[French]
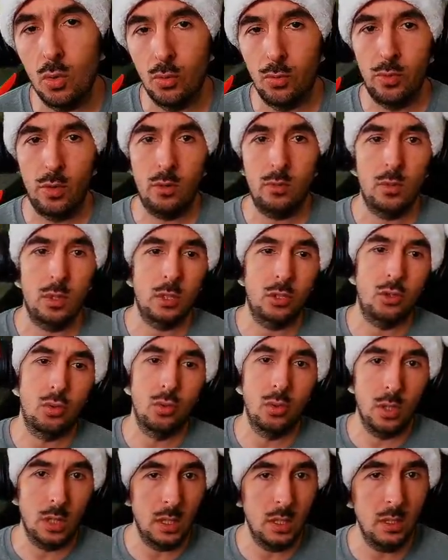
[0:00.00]
Overwatch
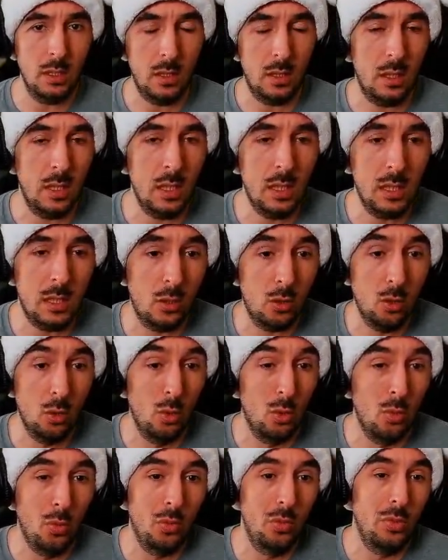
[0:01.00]
1 et que
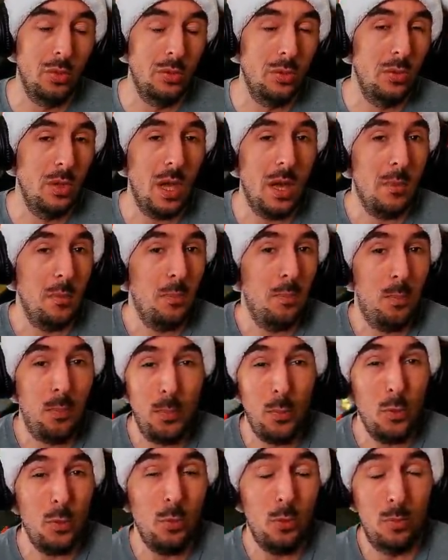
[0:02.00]
l'on n'a
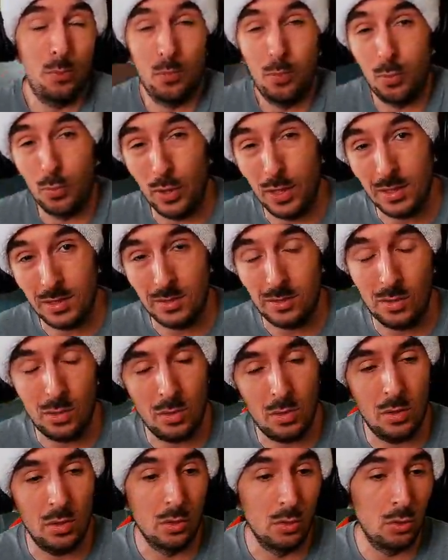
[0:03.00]
plus pour
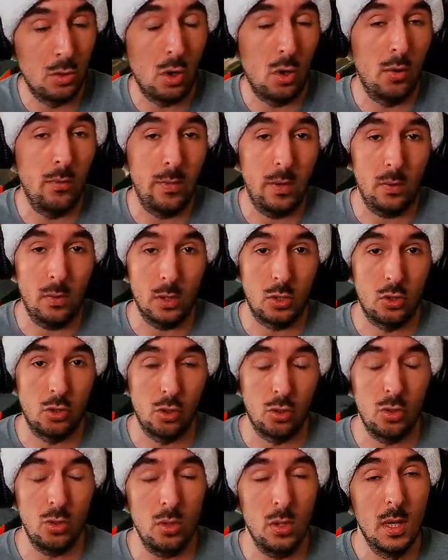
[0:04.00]
l'instant dans Overwatch
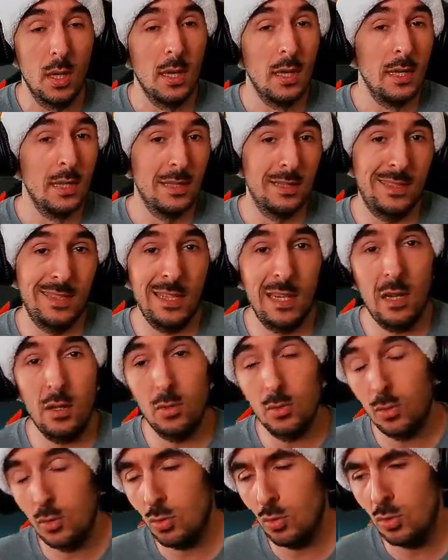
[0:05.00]
2, c'est la
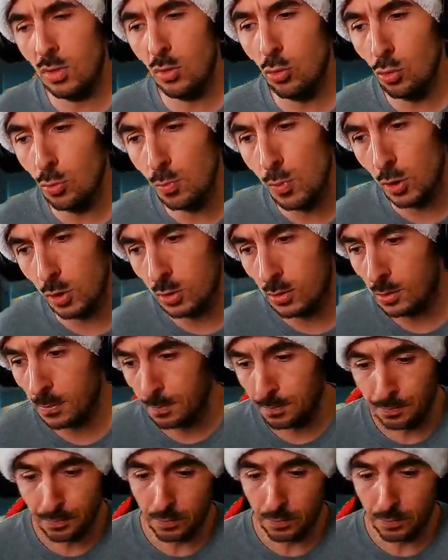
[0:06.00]
notion des loot box.